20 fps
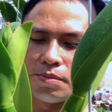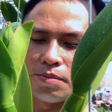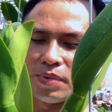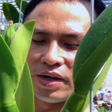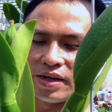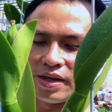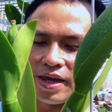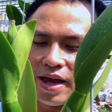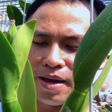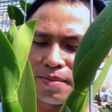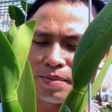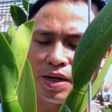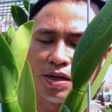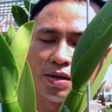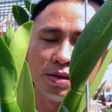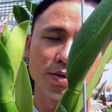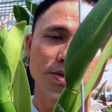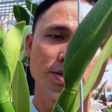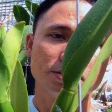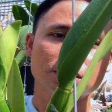mình giảm cái
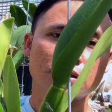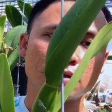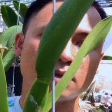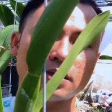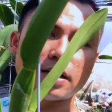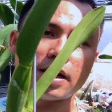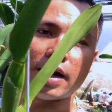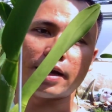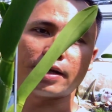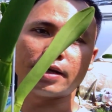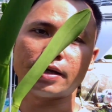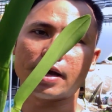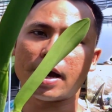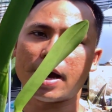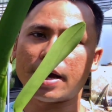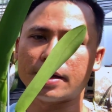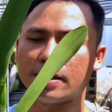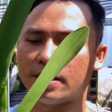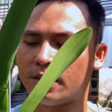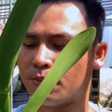lượng nước tưới lại. Thì
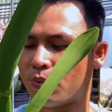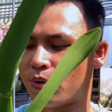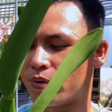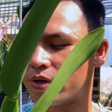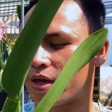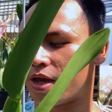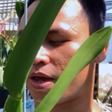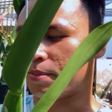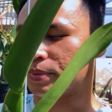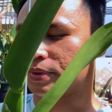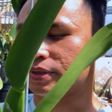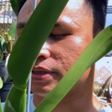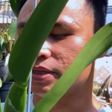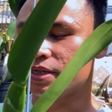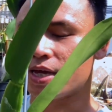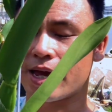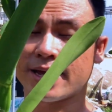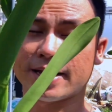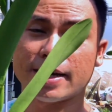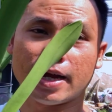thay vì mỗi ngày mình
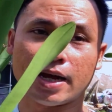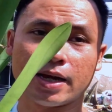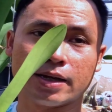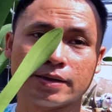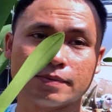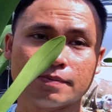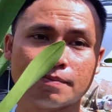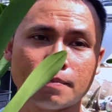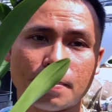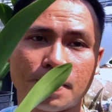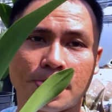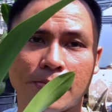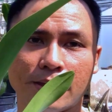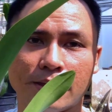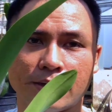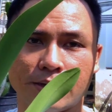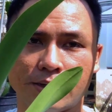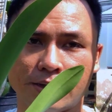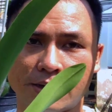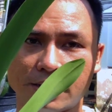tưới 2 lần
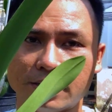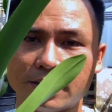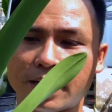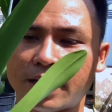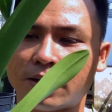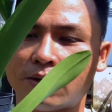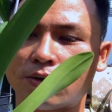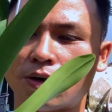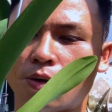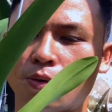thì những cây có